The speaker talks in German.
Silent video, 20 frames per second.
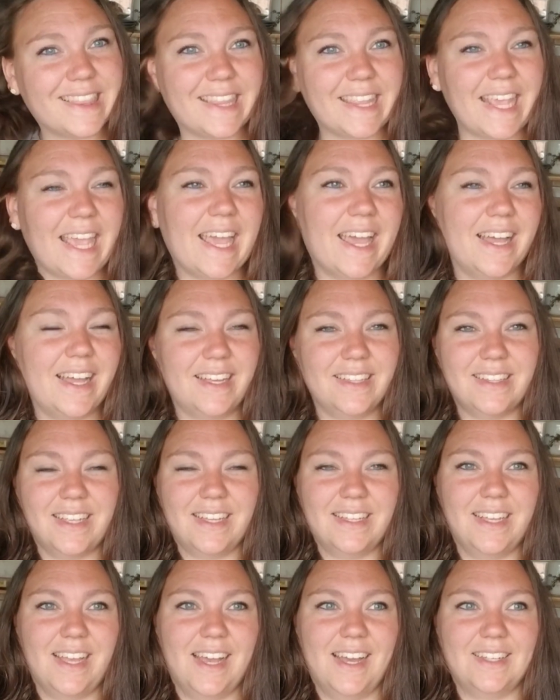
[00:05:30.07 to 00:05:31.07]
der,
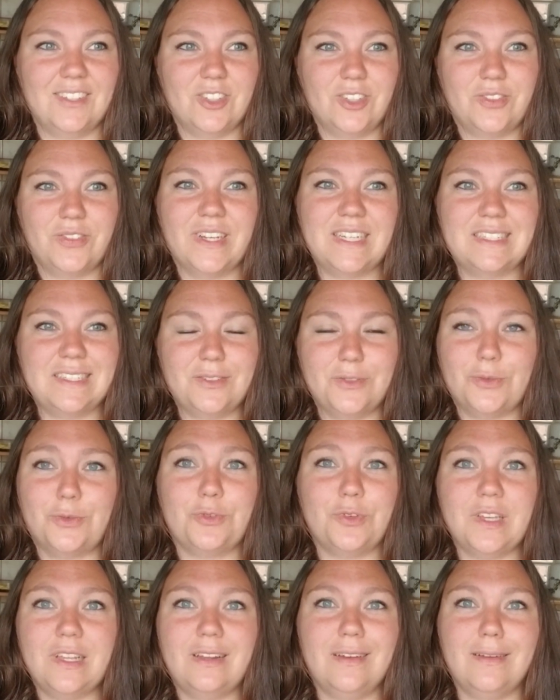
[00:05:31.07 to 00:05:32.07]
also ich weiß nicht, wie
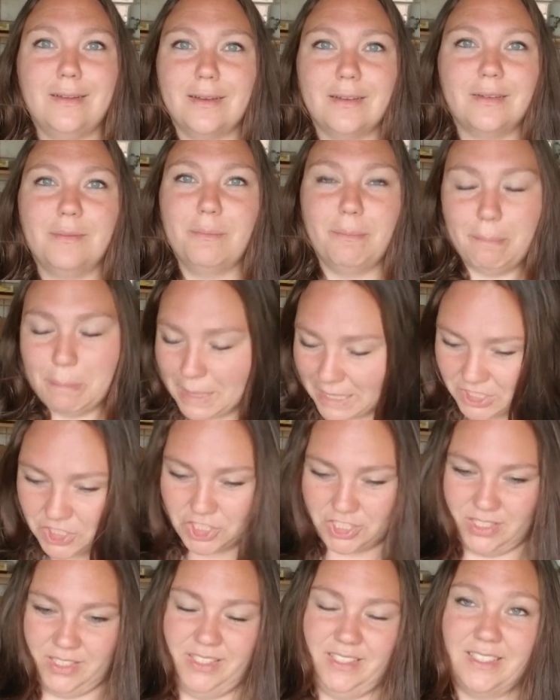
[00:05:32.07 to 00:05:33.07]
viele
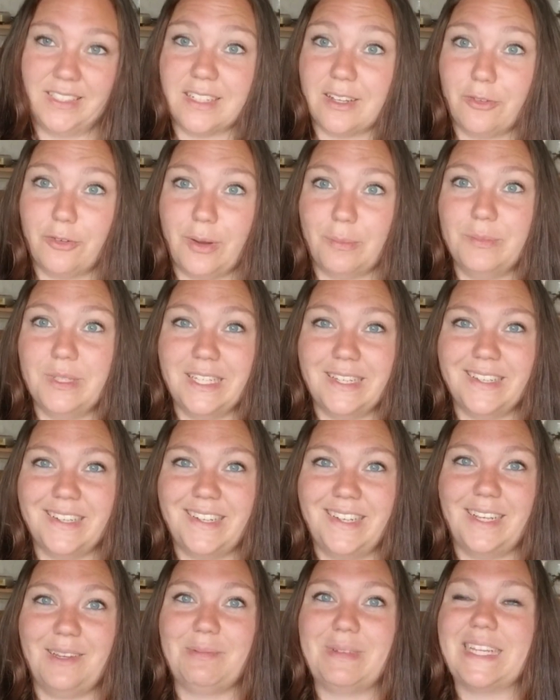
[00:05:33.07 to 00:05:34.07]
Menschen in dieser Familie
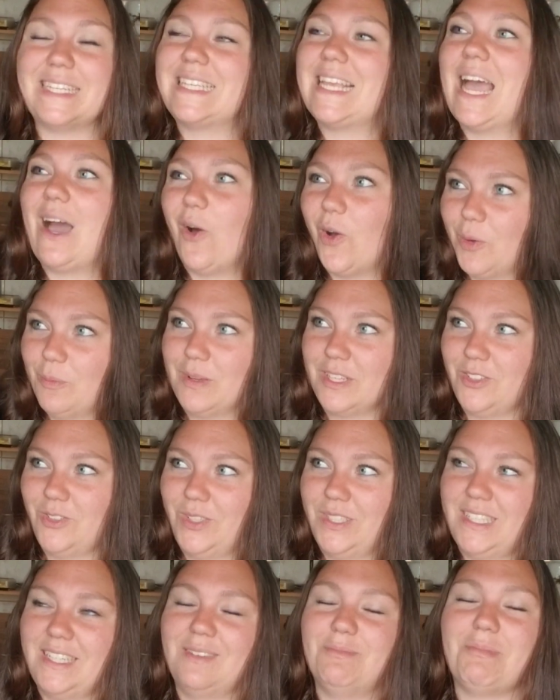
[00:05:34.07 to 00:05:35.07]
leben. Das ist ja auch immer so
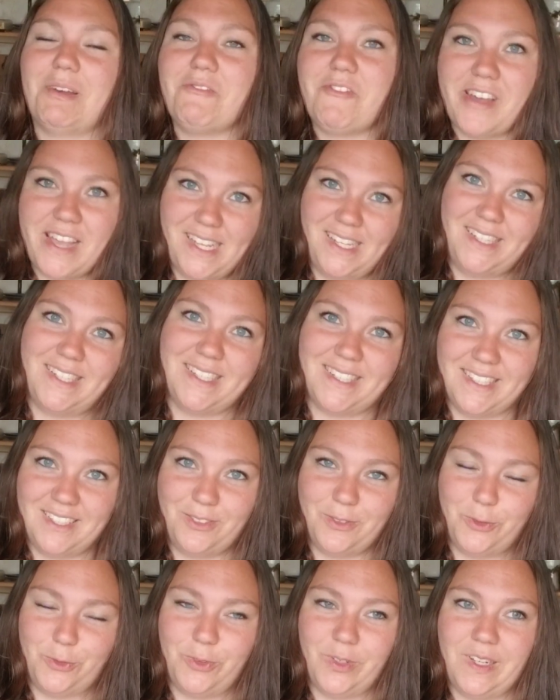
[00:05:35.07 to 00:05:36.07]
ein Ding. Man weiß es
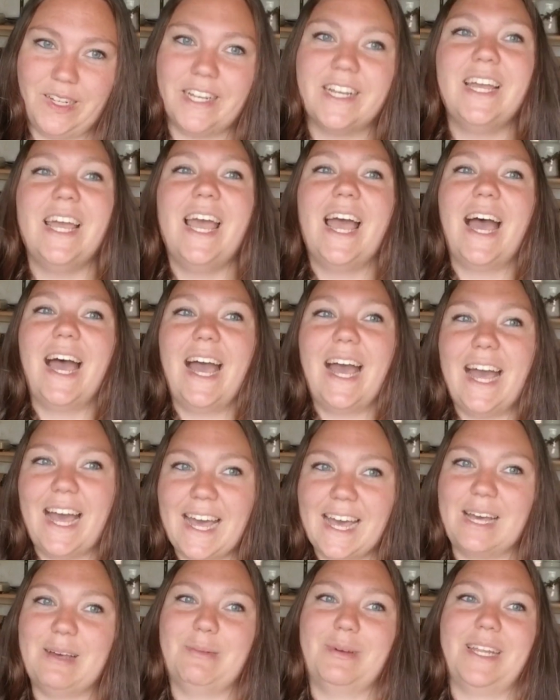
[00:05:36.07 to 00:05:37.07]
nicht, wie viele.
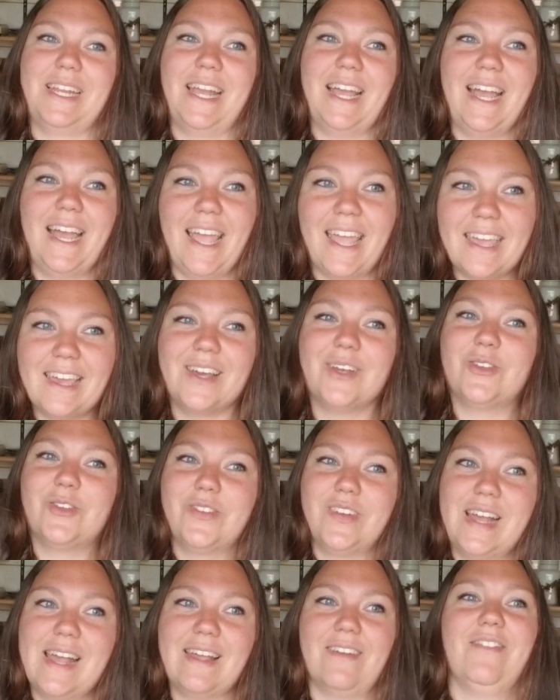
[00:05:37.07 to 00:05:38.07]
Aber der
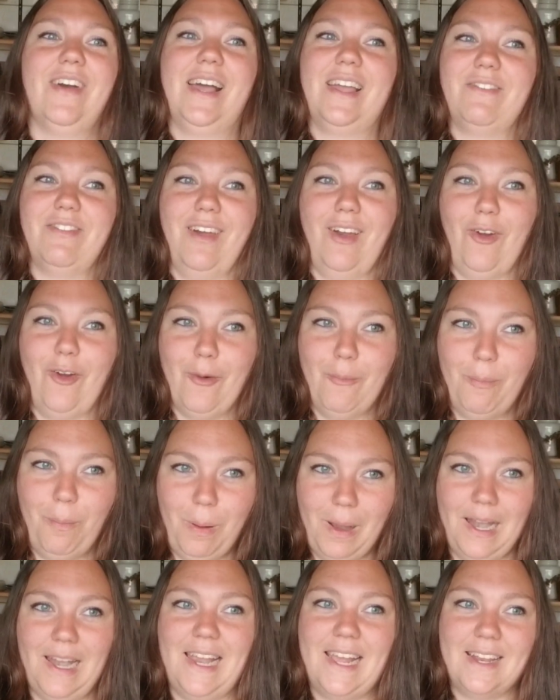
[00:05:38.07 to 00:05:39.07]
Einkaufswagen war einfach
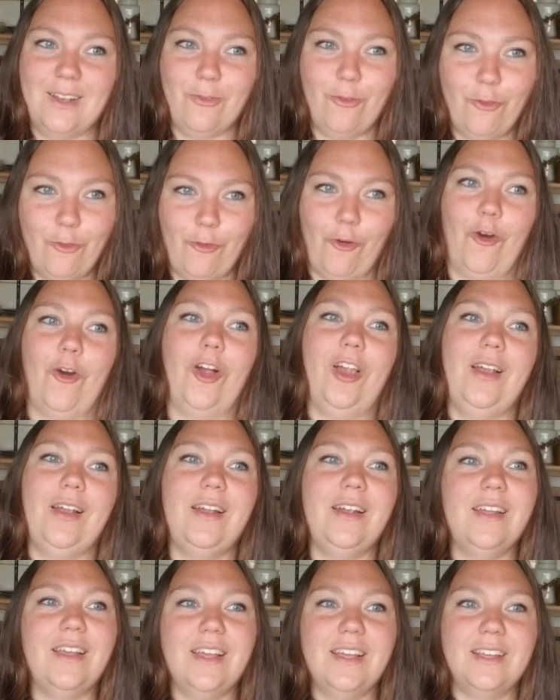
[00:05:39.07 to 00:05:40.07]
komplett
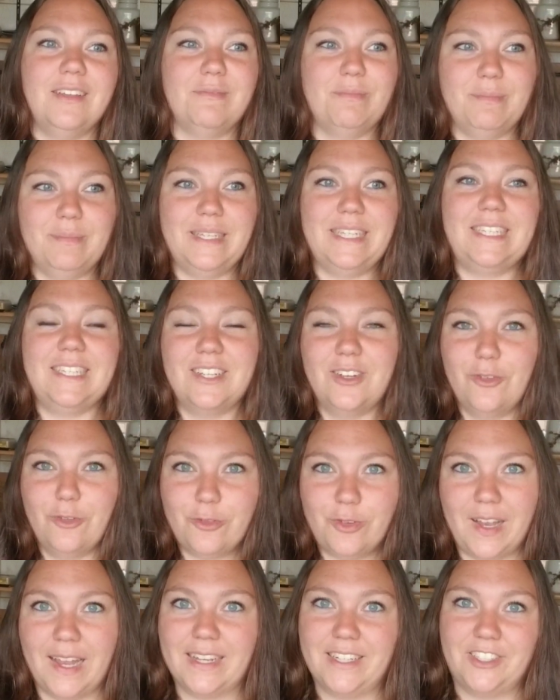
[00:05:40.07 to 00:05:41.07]
voll mit
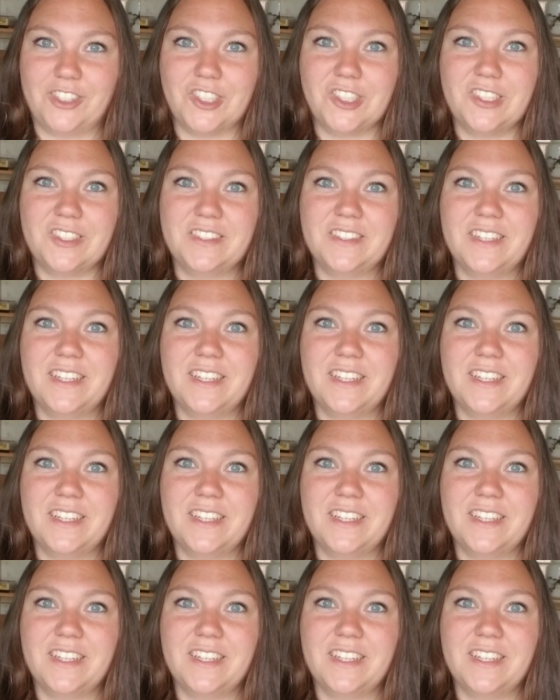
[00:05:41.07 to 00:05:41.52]
Fleisch